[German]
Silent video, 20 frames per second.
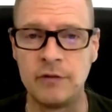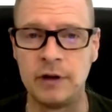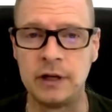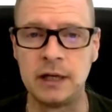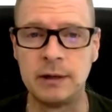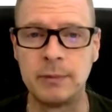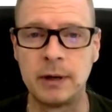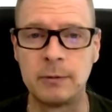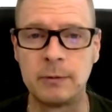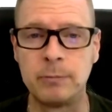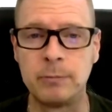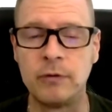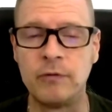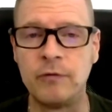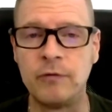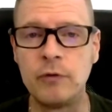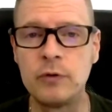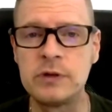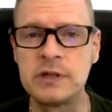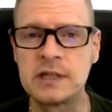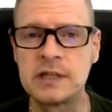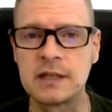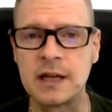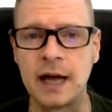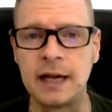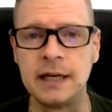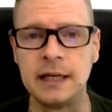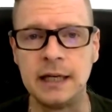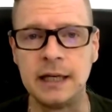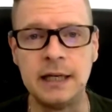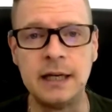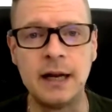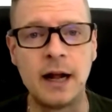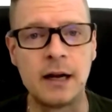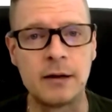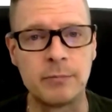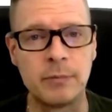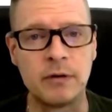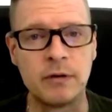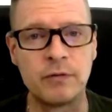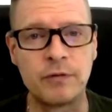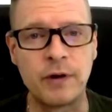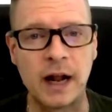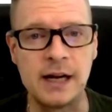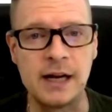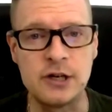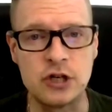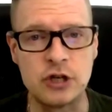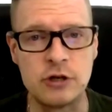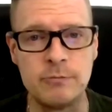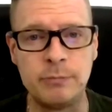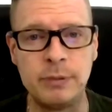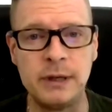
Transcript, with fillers: wenn jemand bewusst einen Inhalt mit falschen